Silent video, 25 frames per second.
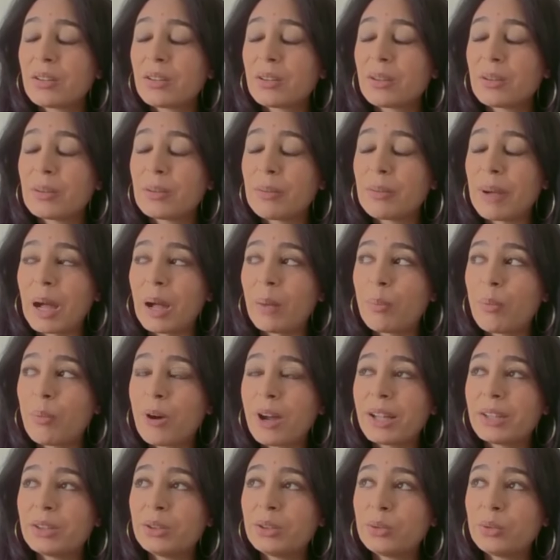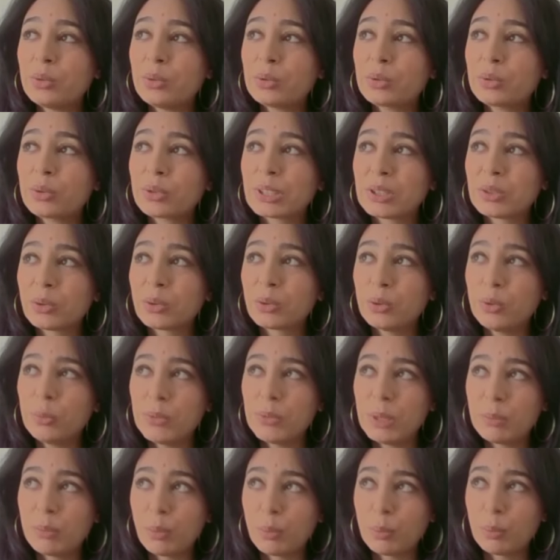par rapport à d'autres qui occupent
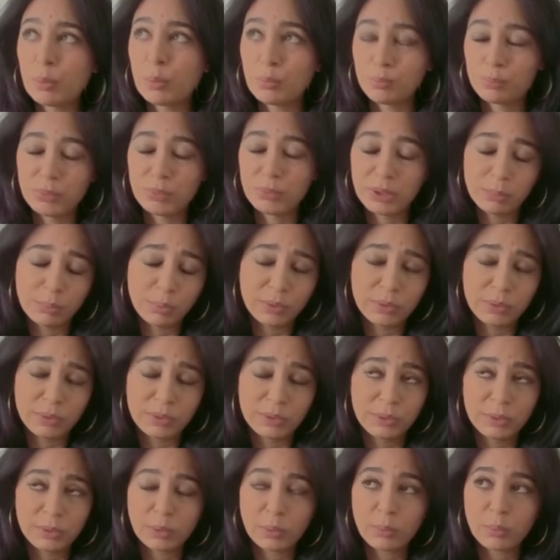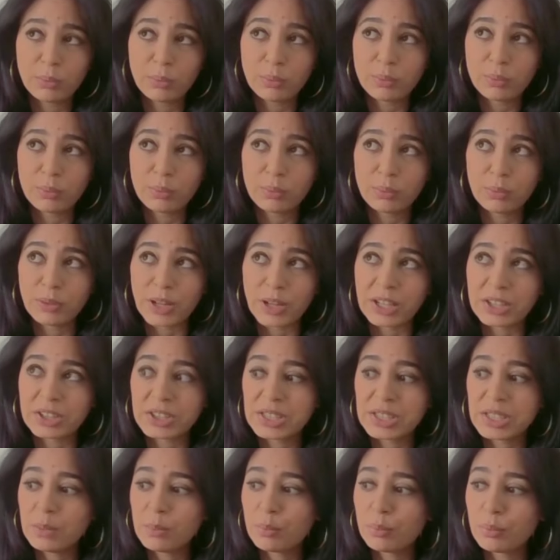des, positions plus,
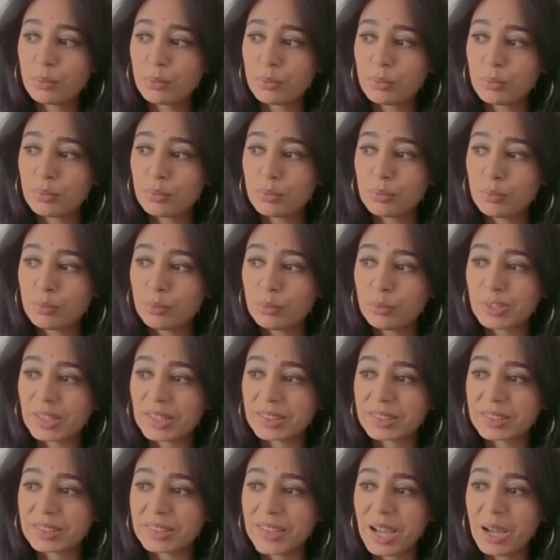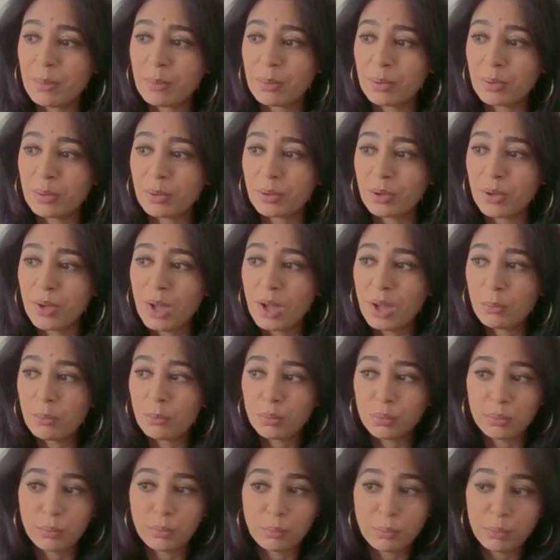fragiles, plus, plus instables,
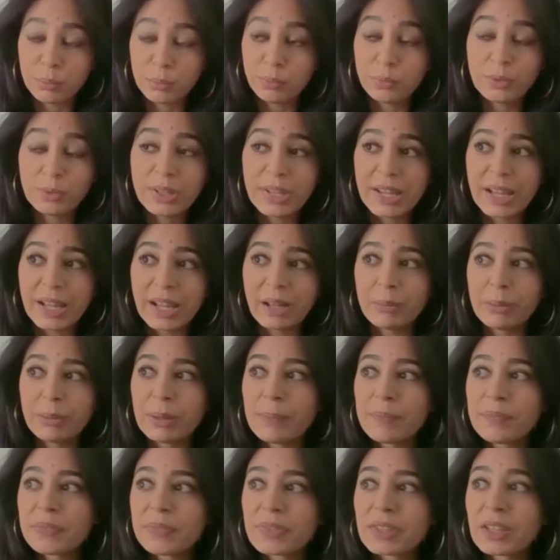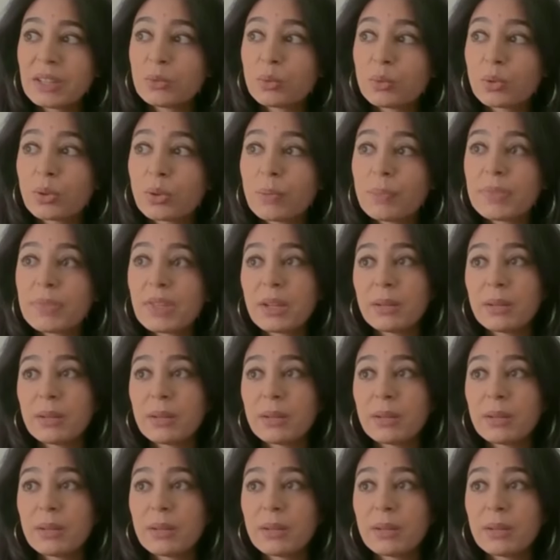plus, vulnérables. Donc,